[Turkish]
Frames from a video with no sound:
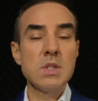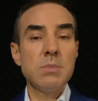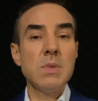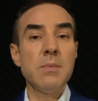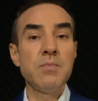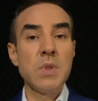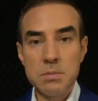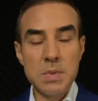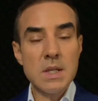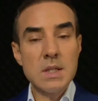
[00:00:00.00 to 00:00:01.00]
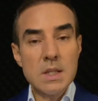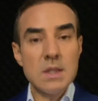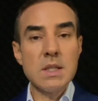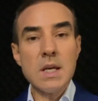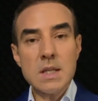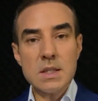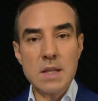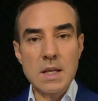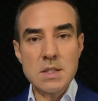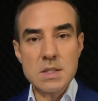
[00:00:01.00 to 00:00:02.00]
Şimdi birinin
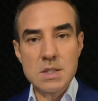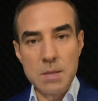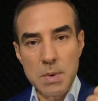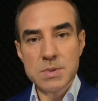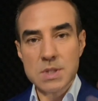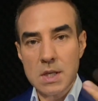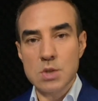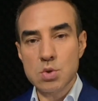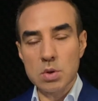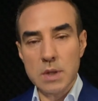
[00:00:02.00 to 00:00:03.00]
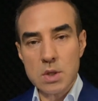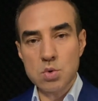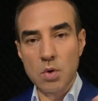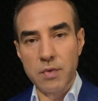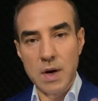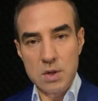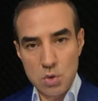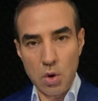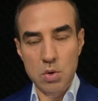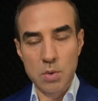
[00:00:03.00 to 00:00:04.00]
diğerinden sebep sayısı olarak çok
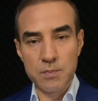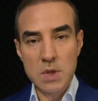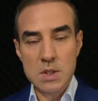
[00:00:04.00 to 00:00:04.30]
farkı yok.